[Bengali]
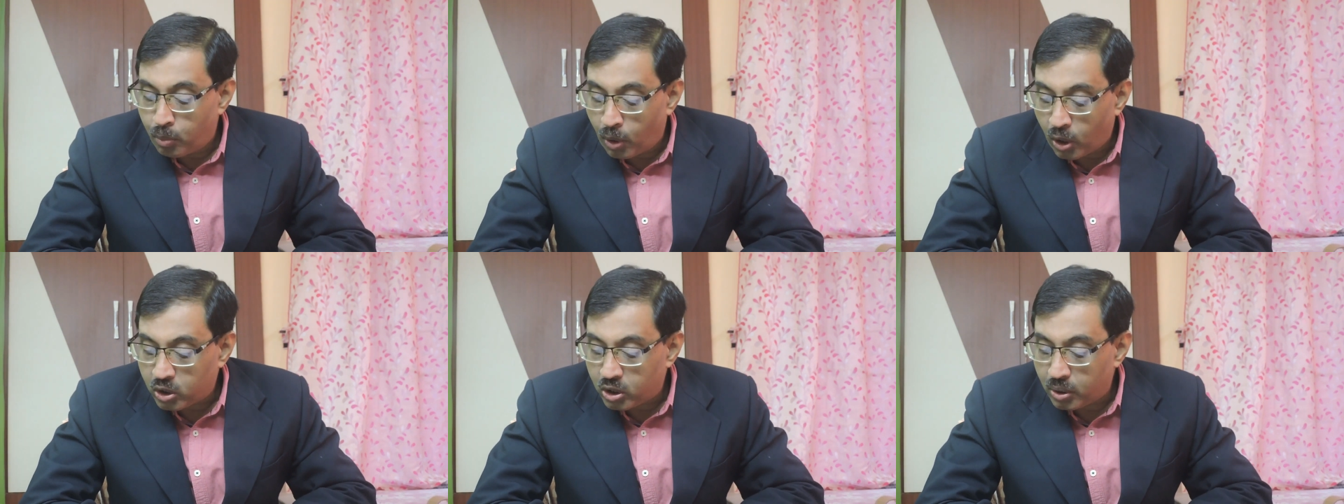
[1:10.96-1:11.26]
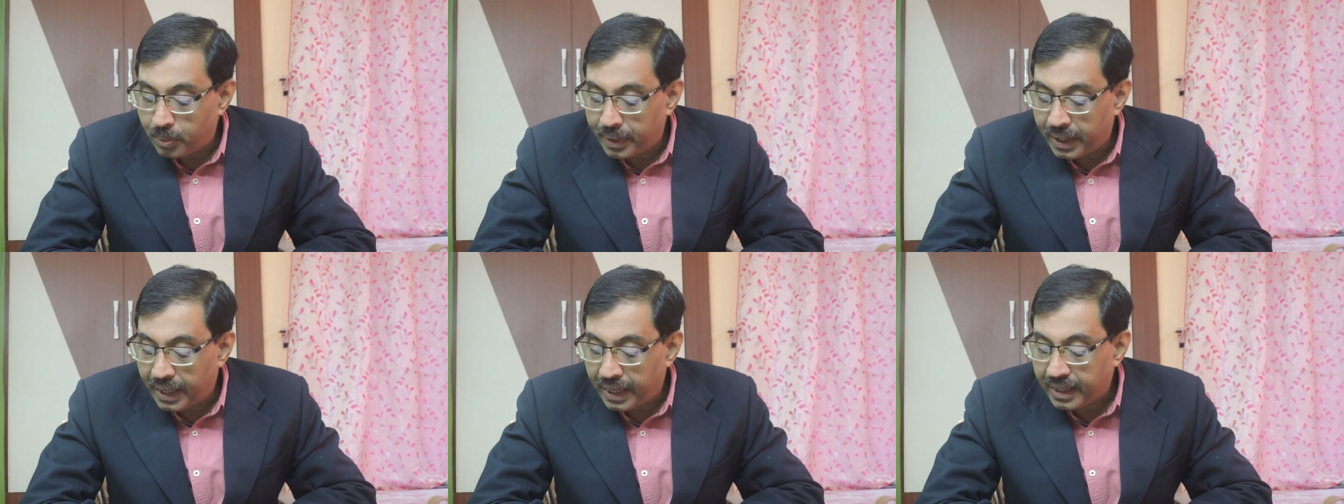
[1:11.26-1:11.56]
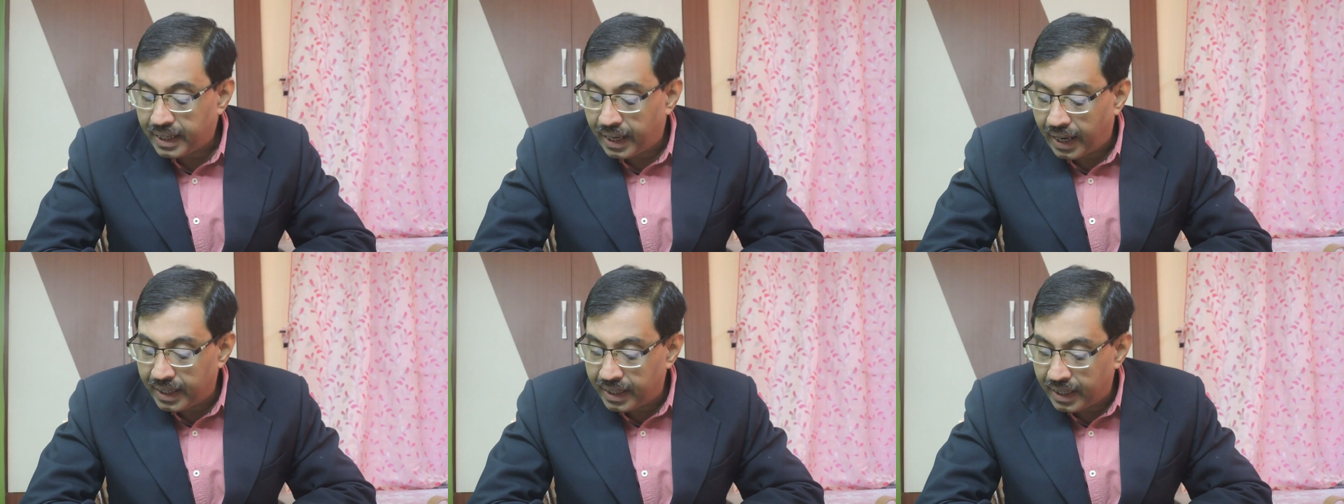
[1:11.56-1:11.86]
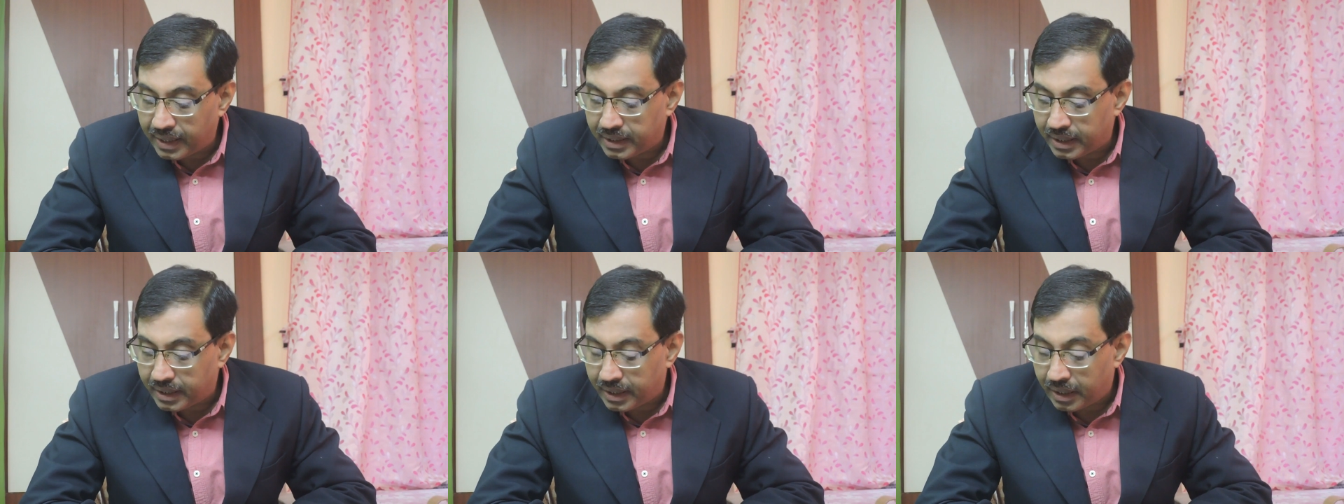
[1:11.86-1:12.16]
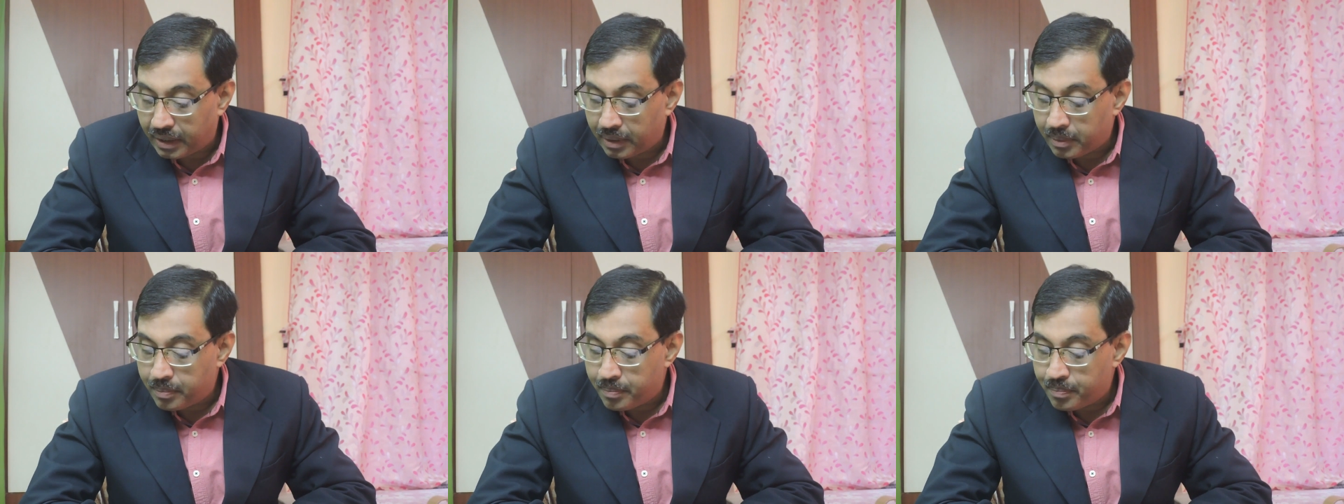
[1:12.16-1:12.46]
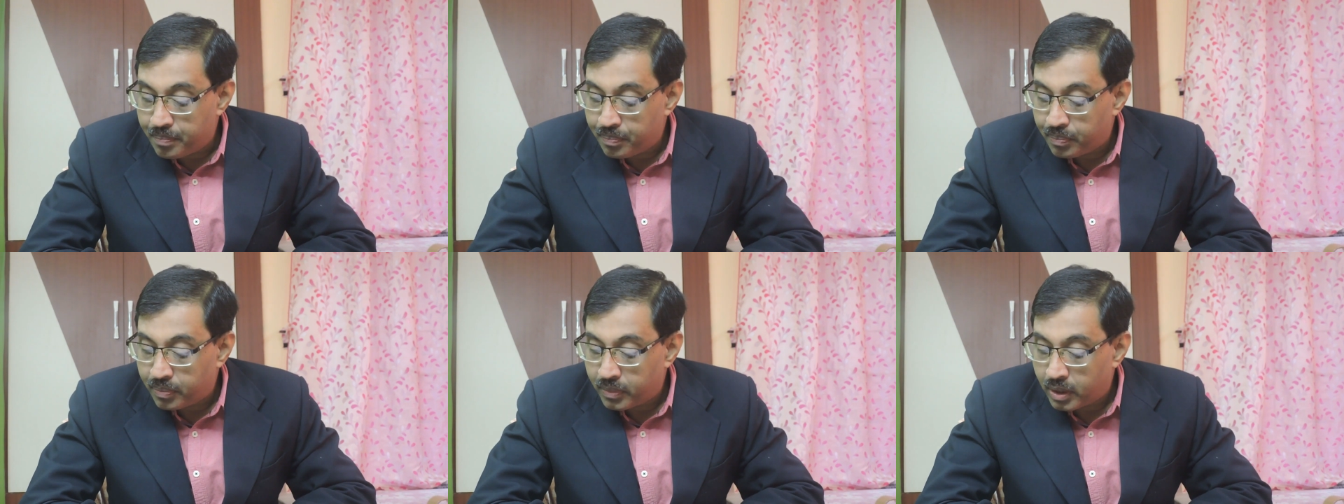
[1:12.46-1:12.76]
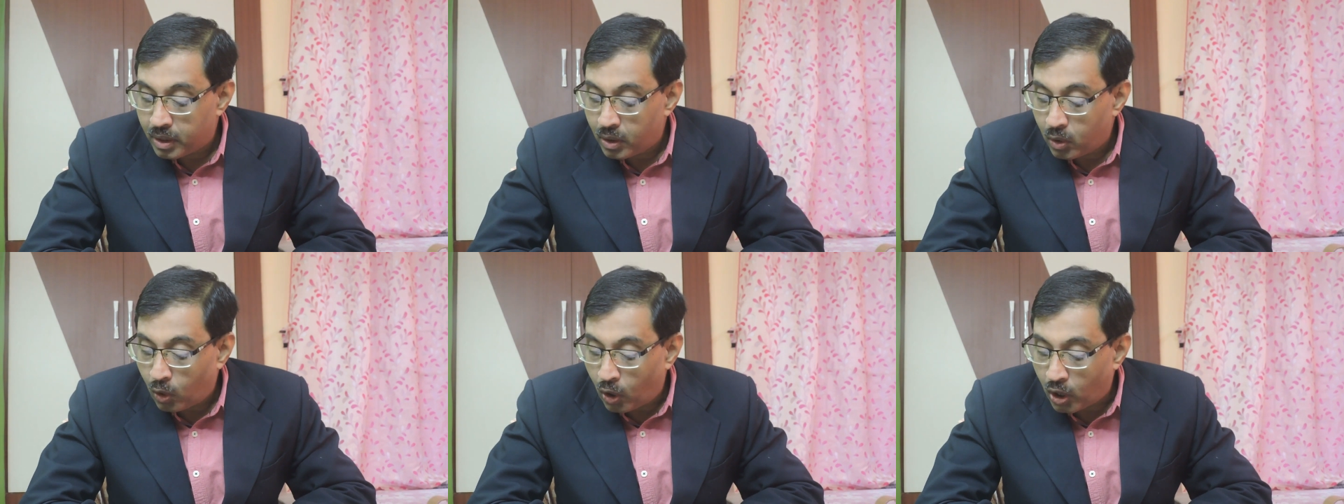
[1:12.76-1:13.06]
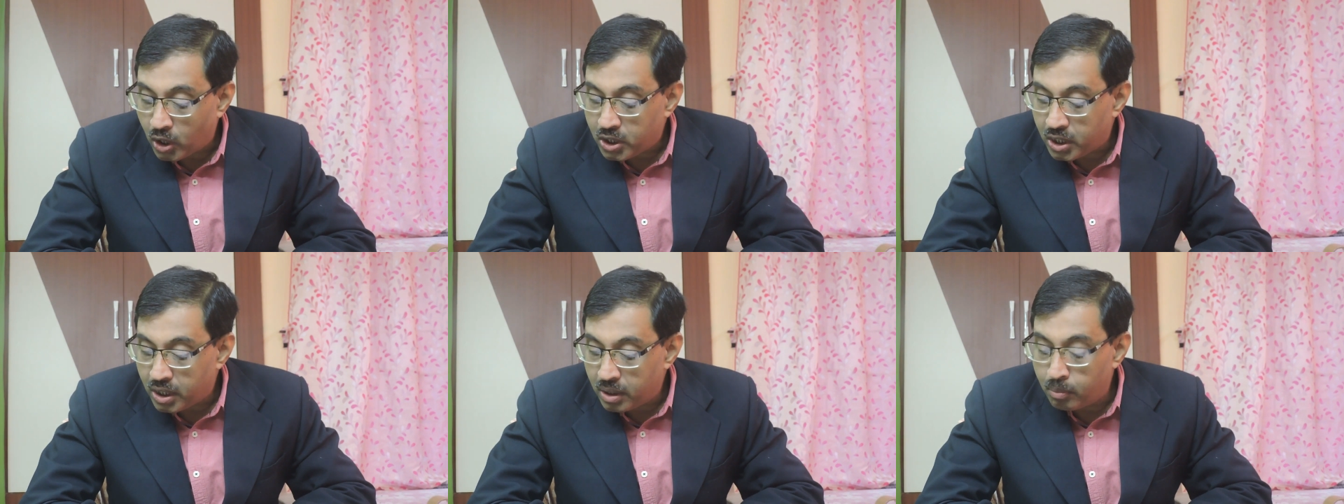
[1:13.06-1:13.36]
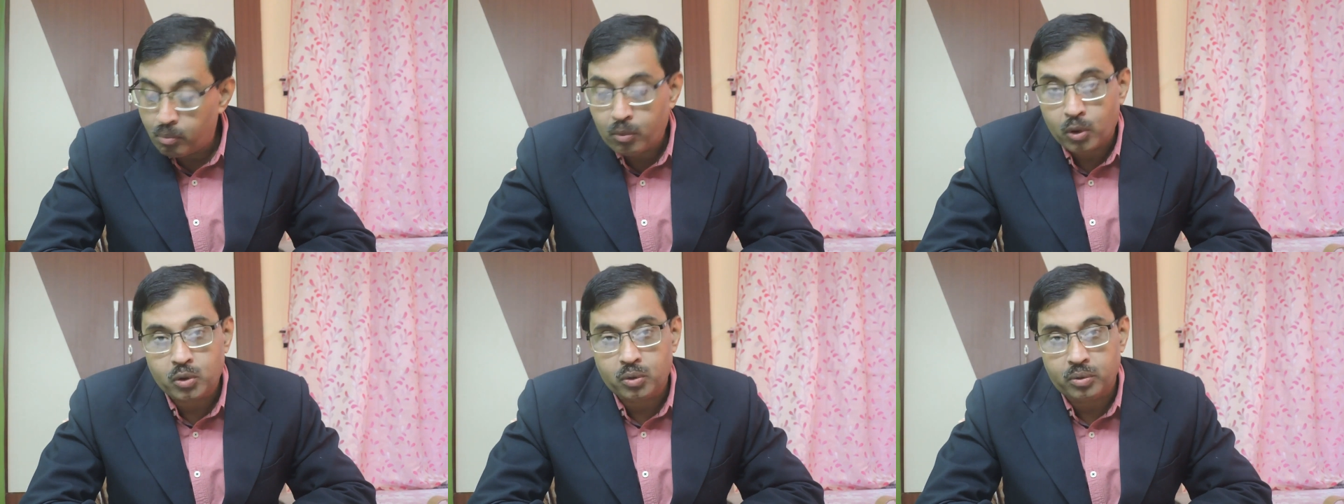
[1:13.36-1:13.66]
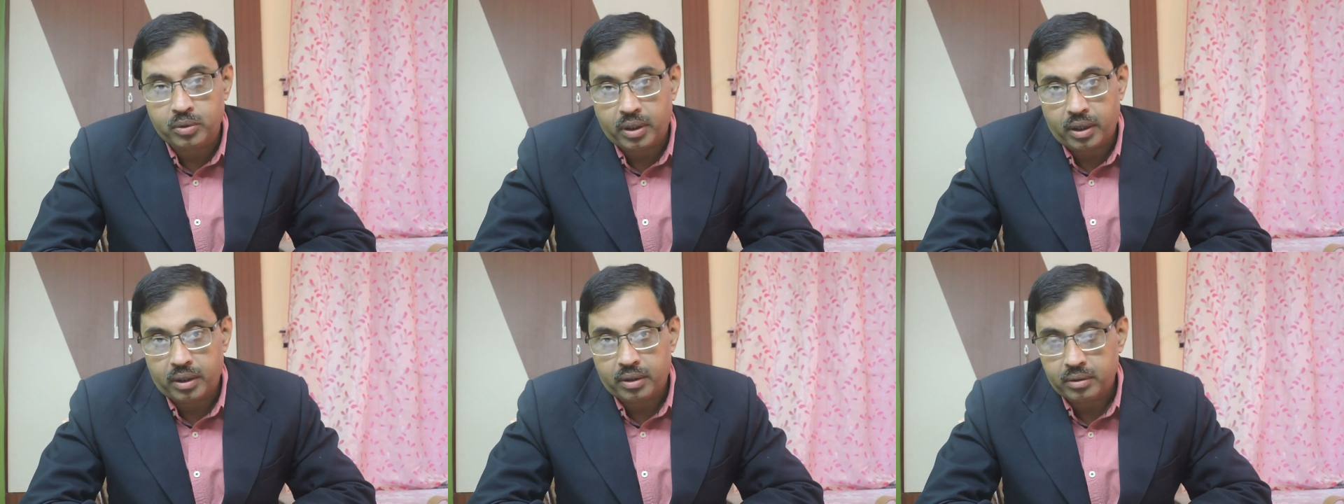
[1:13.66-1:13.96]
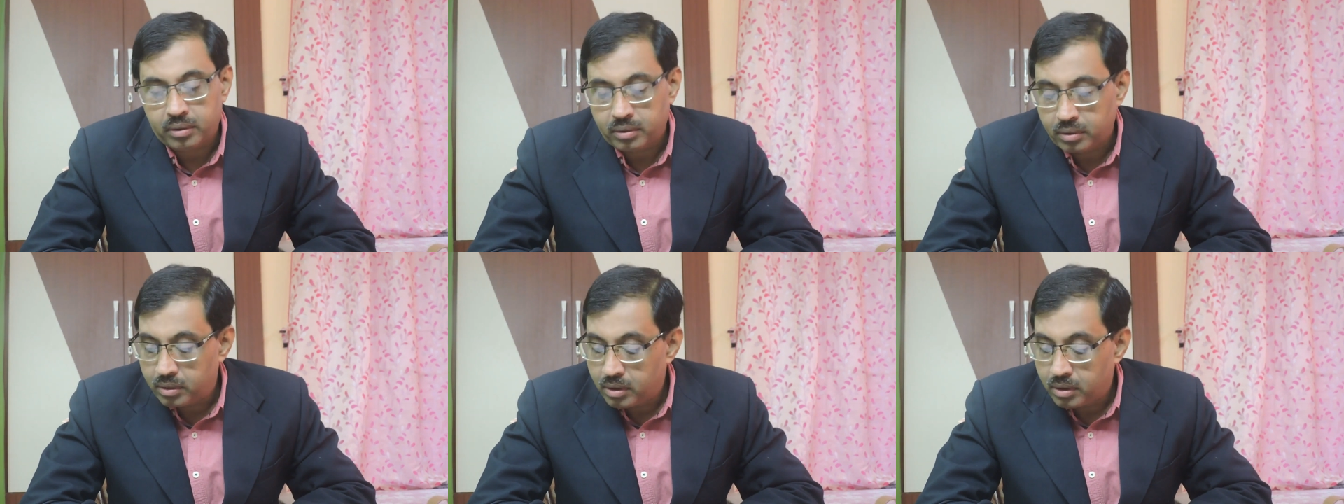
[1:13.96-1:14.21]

বর্ধমানের কালনা থেকে অসীম মজুমদার